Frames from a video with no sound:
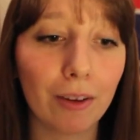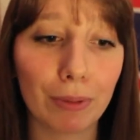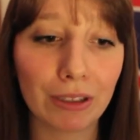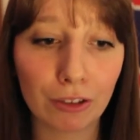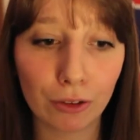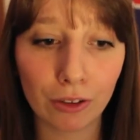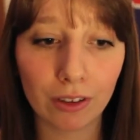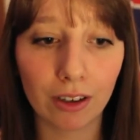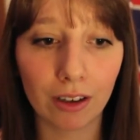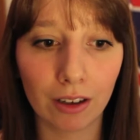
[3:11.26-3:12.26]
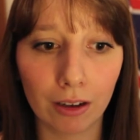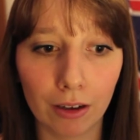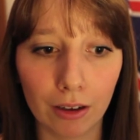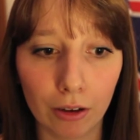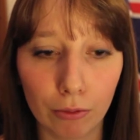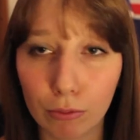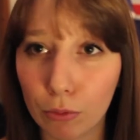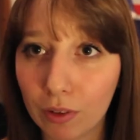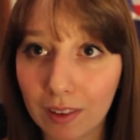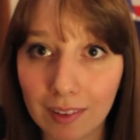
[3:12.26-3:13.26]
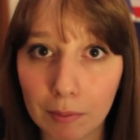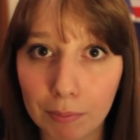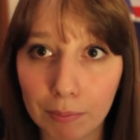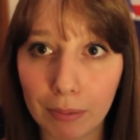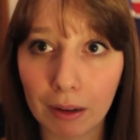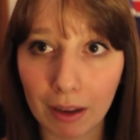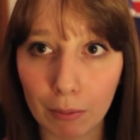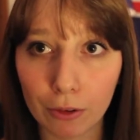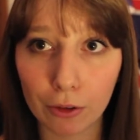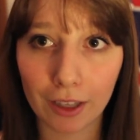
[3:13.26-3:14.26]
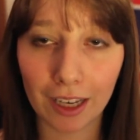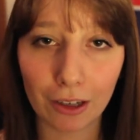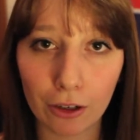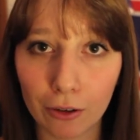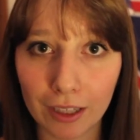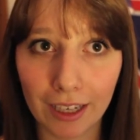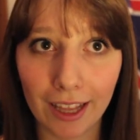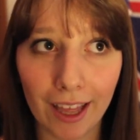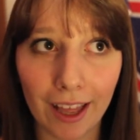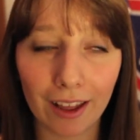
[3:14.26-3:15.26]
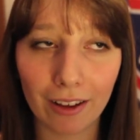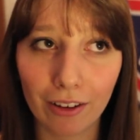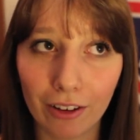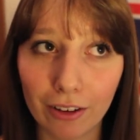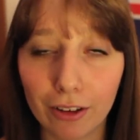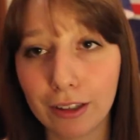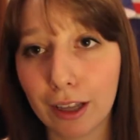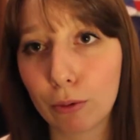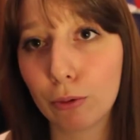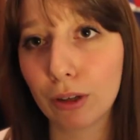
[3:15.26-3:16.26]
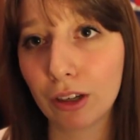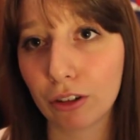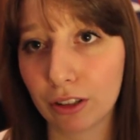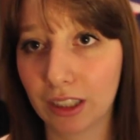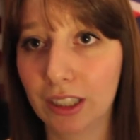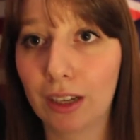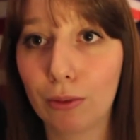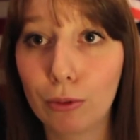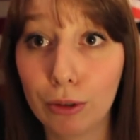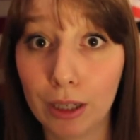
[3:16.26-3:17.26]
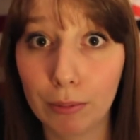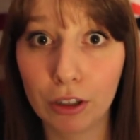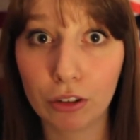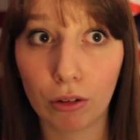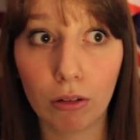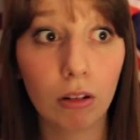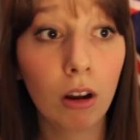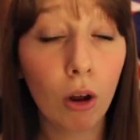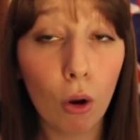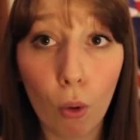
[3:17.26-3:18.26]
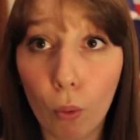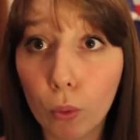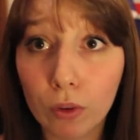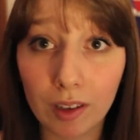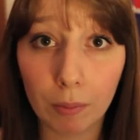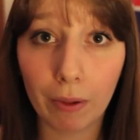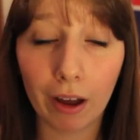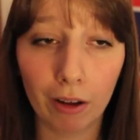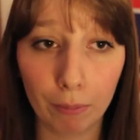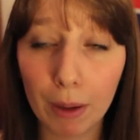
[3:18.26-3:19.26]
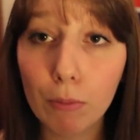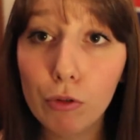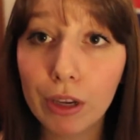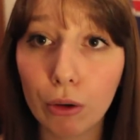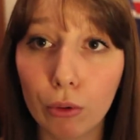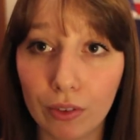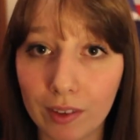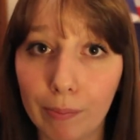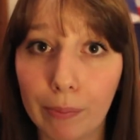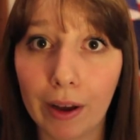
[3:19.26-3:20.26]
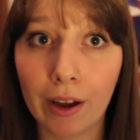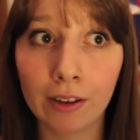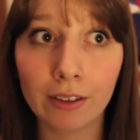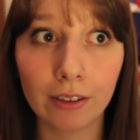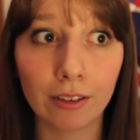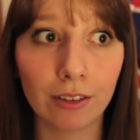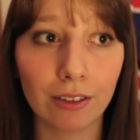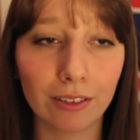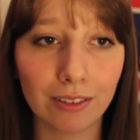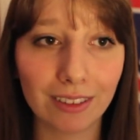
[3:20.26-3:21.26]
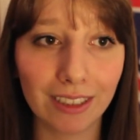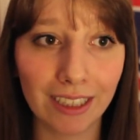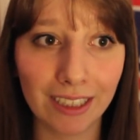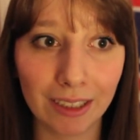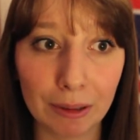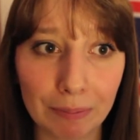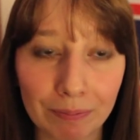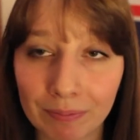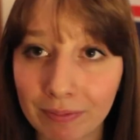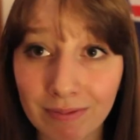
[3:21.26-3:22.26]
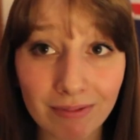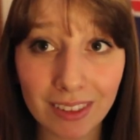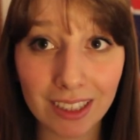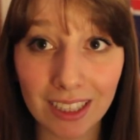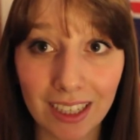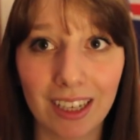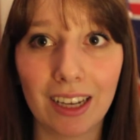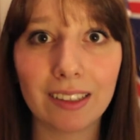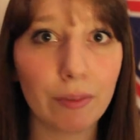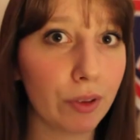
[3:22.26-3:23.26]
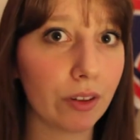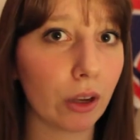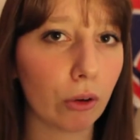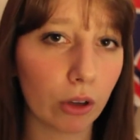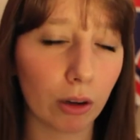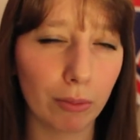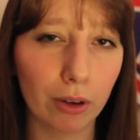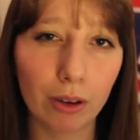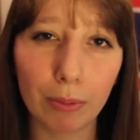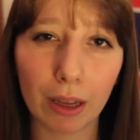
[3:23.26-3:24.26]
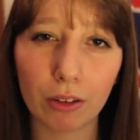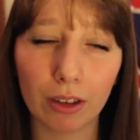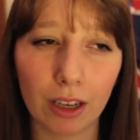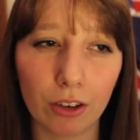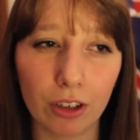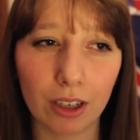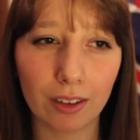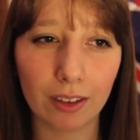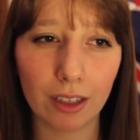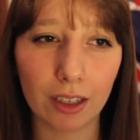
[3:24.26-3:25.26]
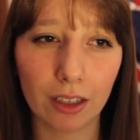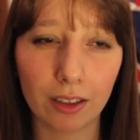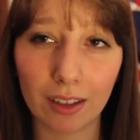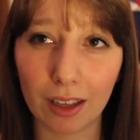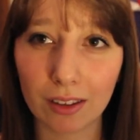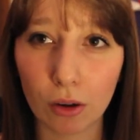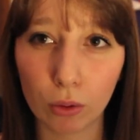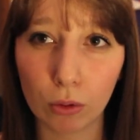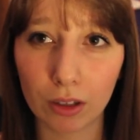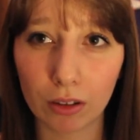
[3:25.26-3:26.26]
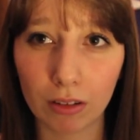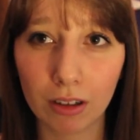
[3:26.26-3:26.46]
parce que euh, on sait pas vraiment dans quel camp il est euh, d'un coup il est gentil, un coup il est méchant on sait pas, hein. même lui il le sait pas euh, il est assez mystérieux comme euh, personnage et assez c'est assez angoissant